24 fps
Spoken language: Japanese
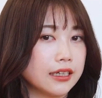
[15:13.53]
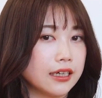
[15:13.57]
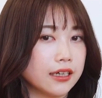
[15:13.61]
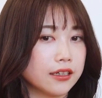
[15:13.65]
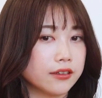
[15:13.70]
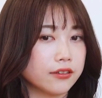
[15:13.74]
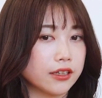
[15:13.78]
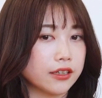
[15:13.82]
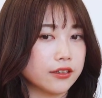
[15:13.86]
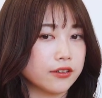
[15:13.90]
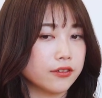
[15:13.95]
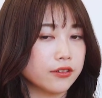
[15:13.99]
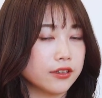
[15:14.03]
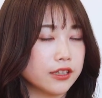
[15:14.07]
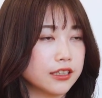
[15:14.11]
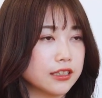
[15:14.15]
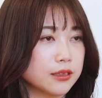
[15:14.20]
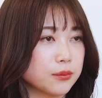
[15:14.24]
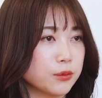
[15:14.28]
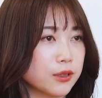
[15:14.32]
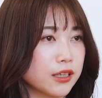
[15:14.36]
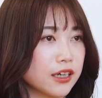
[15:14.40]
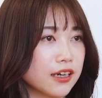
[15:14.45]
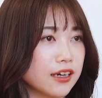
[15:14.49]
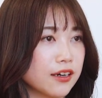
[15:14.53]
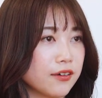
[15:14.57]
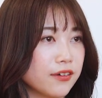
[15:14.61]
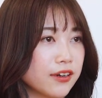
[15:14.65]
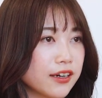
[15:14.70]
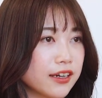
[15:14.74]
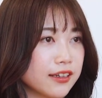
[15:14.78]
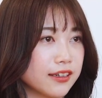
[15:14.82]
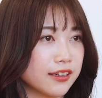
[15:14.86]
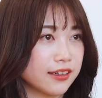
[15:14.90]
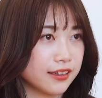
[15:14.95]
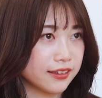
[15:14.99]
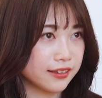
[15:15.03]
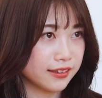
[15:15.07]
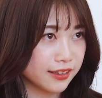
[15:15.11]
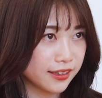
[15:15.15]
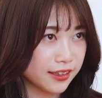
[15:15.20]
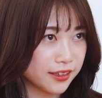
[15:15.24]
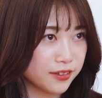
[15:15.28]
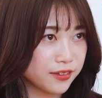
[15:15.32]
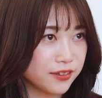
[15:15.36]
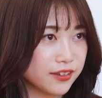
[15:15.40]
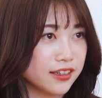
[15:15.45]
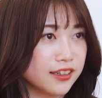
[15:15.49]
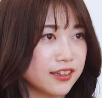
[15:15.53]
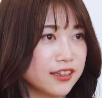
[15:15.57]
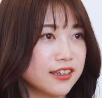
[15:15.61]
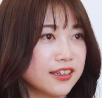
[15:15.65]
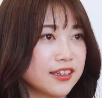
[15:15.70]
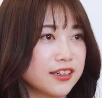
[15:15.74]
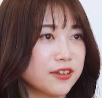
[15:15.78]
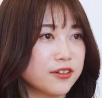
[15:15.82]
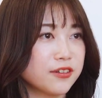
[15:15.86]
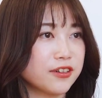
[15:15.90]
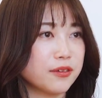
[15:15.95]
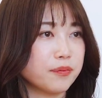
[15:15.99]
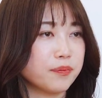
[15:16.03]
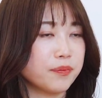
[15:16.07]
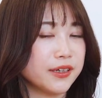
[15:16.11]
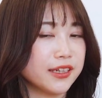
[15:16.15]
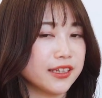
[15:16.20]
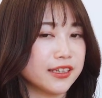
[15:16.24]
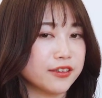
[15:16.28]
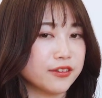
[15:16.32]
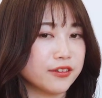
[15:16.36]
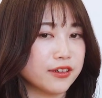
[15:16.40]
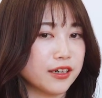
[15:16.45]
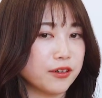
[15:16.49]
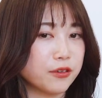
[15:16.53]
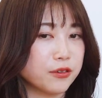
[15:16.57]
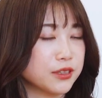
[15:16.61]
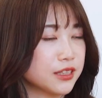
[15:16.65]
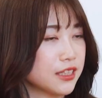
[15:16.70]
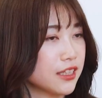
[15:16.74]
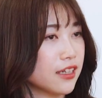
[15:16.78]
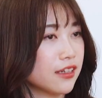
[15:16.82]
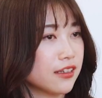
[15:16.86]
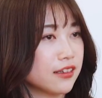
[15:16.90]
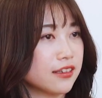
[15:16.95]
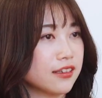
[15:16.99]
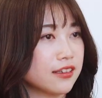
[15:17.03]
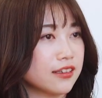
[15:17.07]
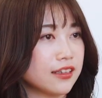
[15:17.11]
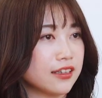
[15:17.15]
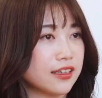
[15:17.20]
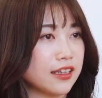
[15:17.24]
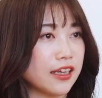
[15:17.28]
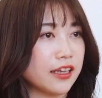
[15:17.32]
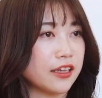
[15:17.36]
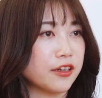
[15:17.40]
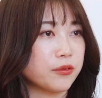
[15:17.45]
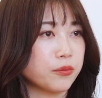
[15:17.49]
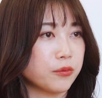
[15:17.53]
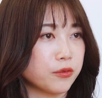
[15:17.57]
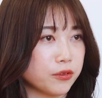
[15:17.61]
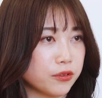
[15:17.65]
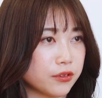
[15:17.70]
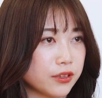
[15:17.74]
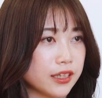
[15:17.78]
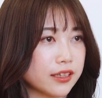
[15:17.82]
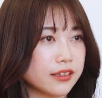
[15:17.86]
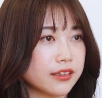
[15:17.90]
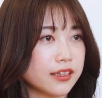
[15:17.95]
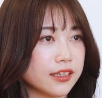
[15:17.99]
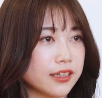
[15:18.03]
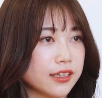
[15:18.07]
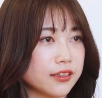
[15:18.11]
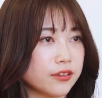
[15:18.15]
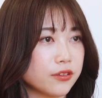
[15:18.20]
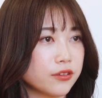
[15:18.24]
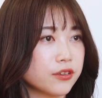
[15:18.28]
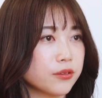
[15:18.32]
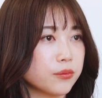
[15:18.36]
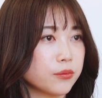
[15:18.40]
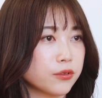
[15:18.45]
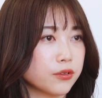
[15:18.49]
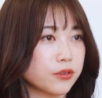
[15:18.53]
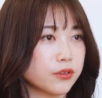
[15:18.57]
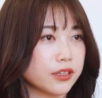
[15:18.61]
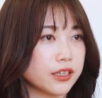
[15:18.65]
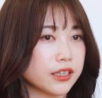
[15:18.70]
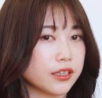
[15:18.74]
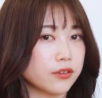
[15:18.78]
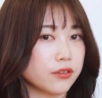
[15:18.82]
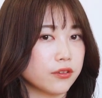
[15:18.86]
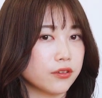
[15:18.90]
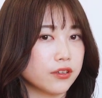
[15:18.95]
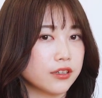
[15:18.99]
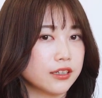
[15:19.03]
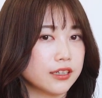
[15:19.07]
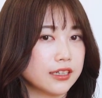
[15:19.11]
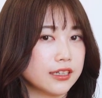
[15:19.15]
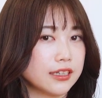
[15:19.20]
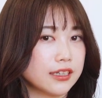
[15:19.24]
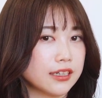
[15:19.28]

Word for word: あのアルゴリズムが変わらなかったりとかこうやっぱり人が欲しがっているものだったりどういうものにこ